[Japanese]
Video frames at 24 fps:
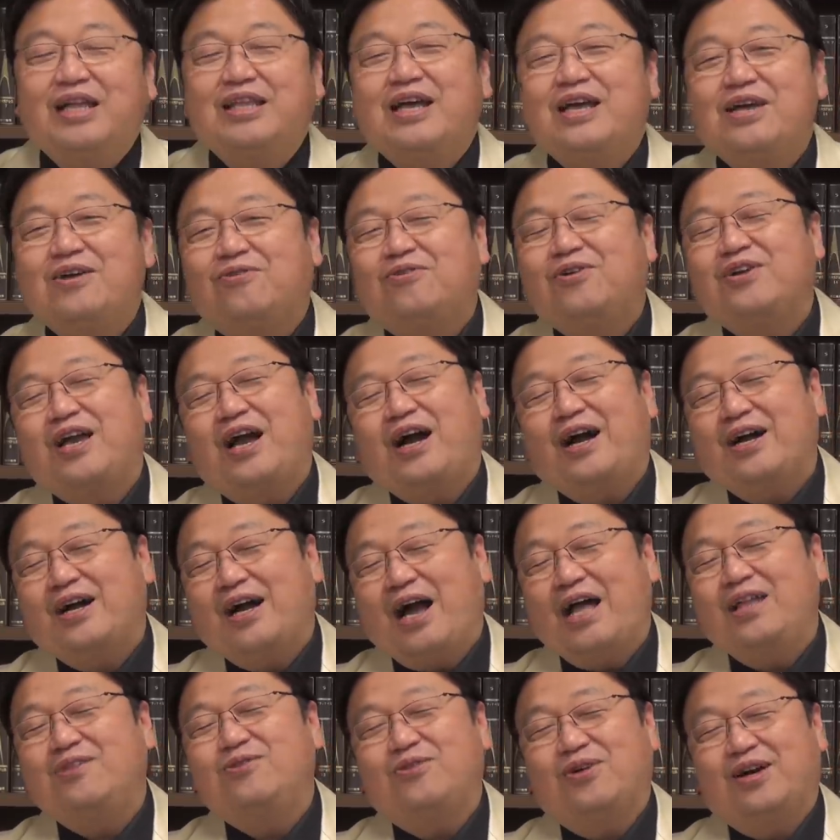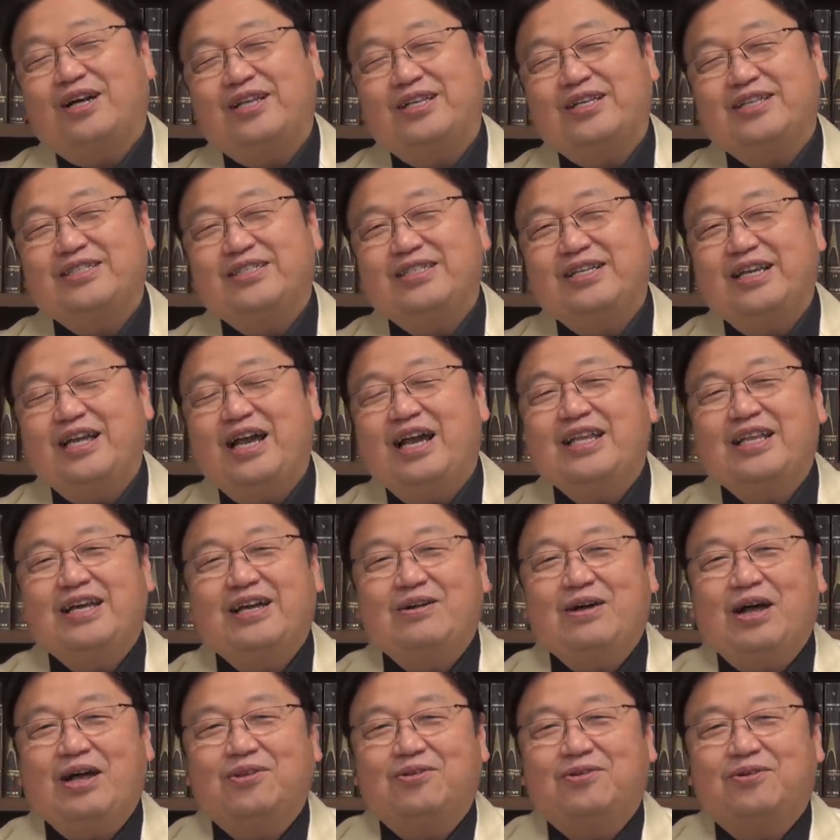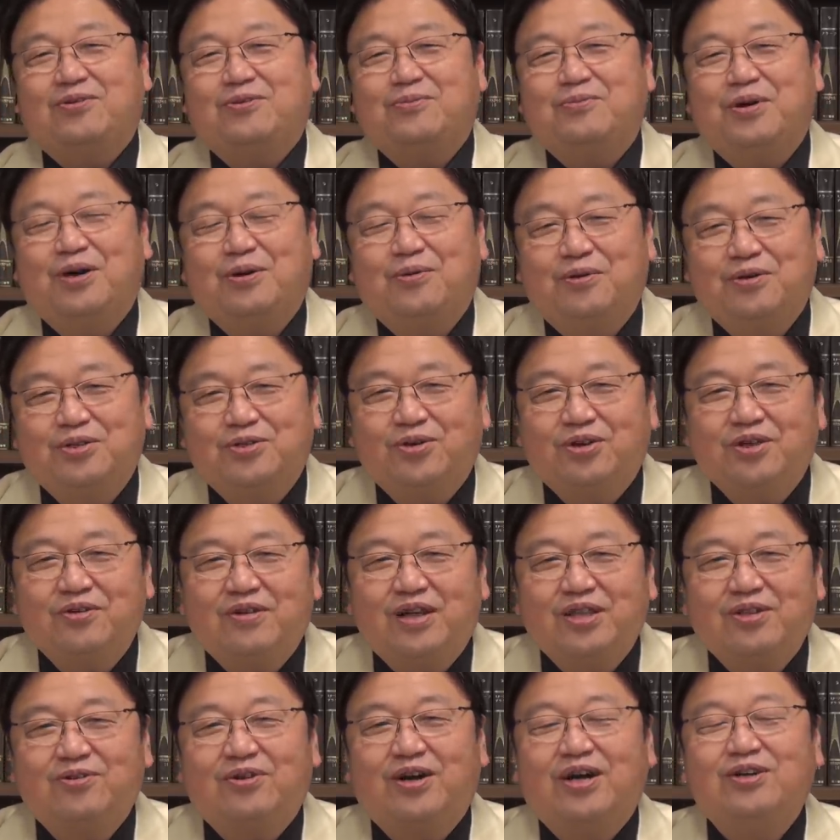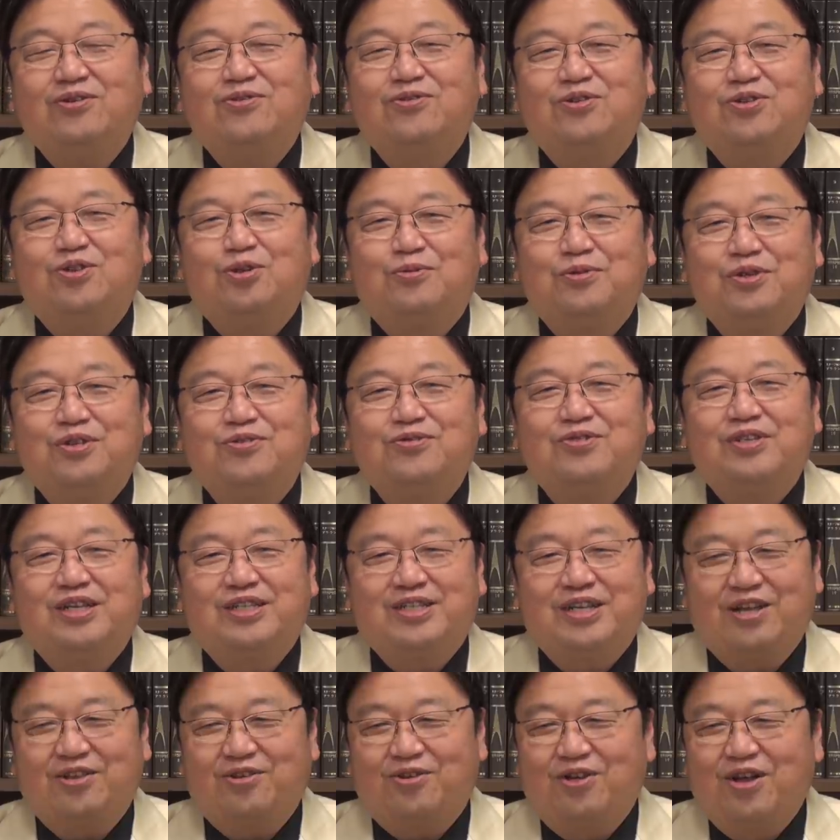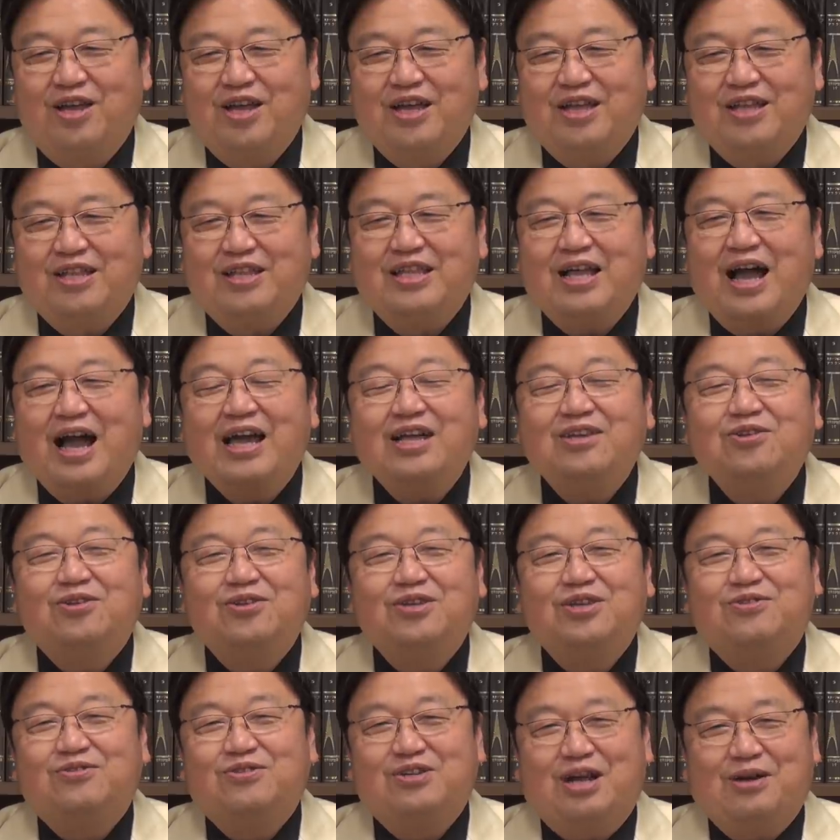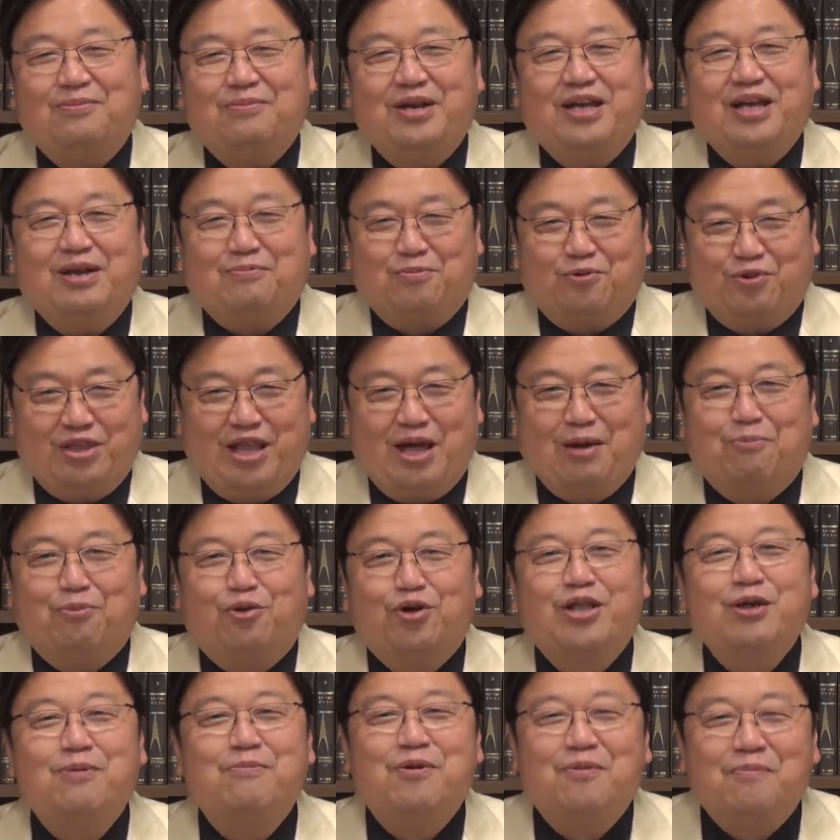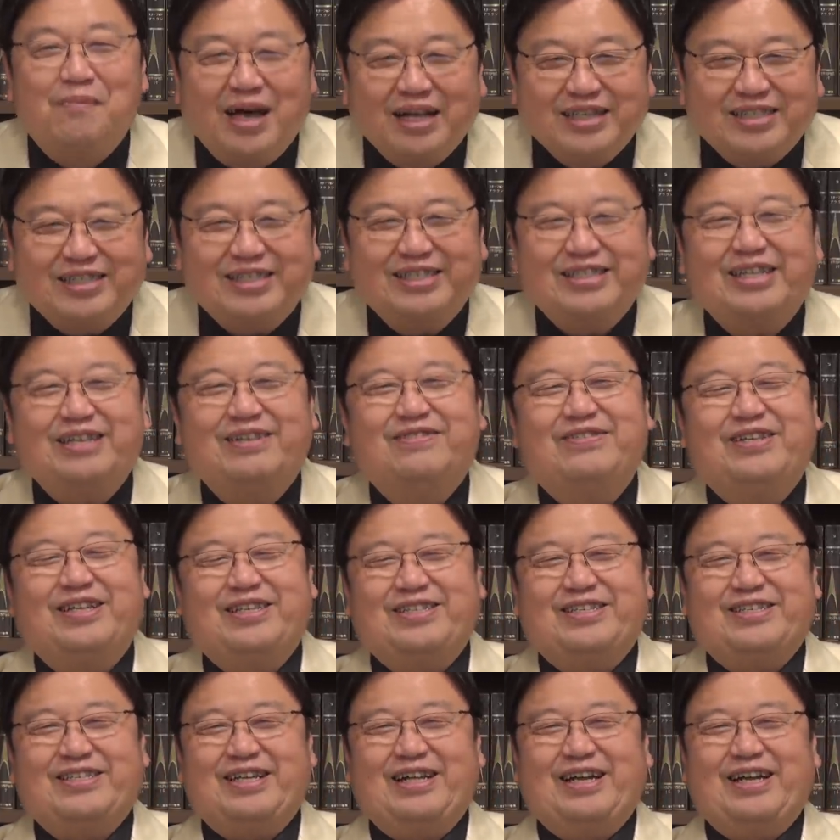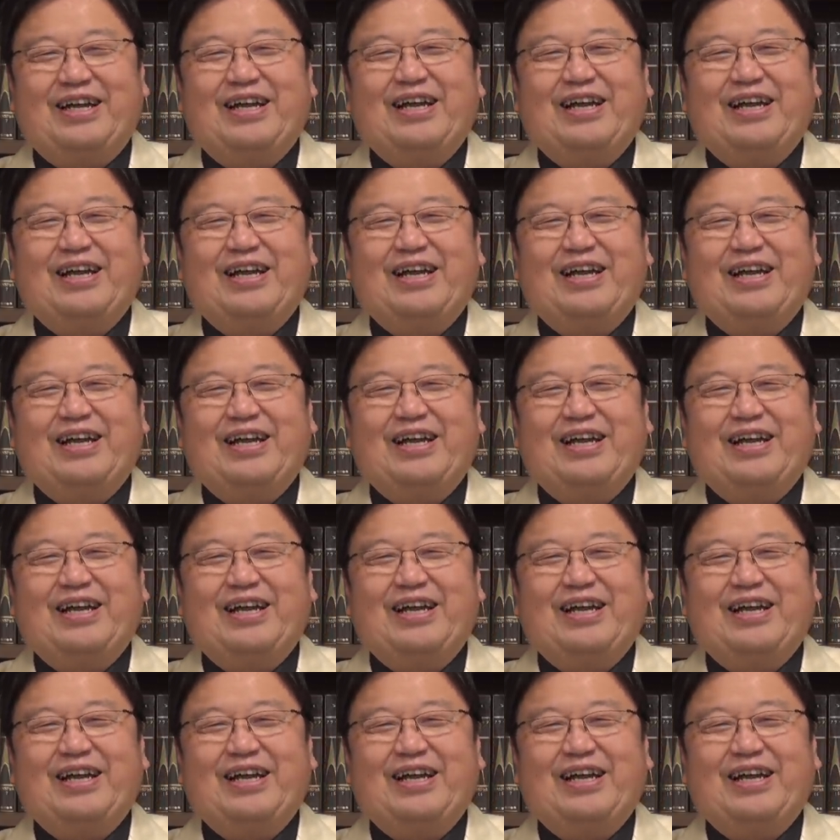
な予感とかですね、や、あの、まあ、それはとか言う人もいるんですけど、ないのに比べりゃもうなんぼでもマシっていうですね、